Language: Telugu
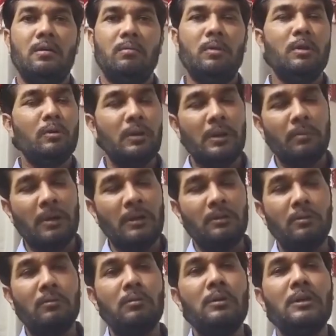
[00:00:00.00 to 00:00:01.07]
మీరు నేను
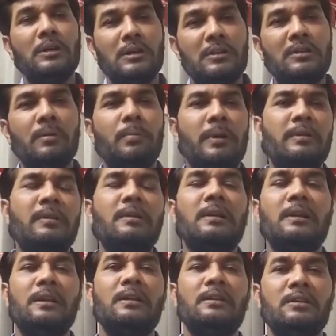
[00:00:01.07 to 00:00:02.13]
మాత్రం ఇచ్చే పరిస్థితి
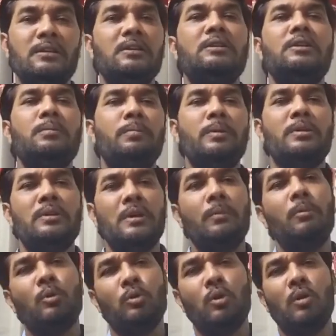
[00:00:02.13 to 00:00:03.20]
లేదని చెప్పి
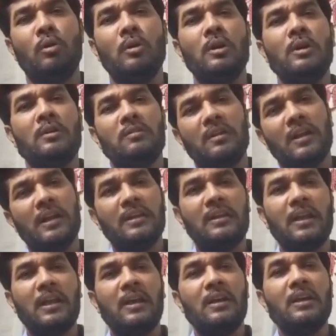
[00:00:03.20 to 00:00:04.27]
చెప్పడంతో సరే అయితే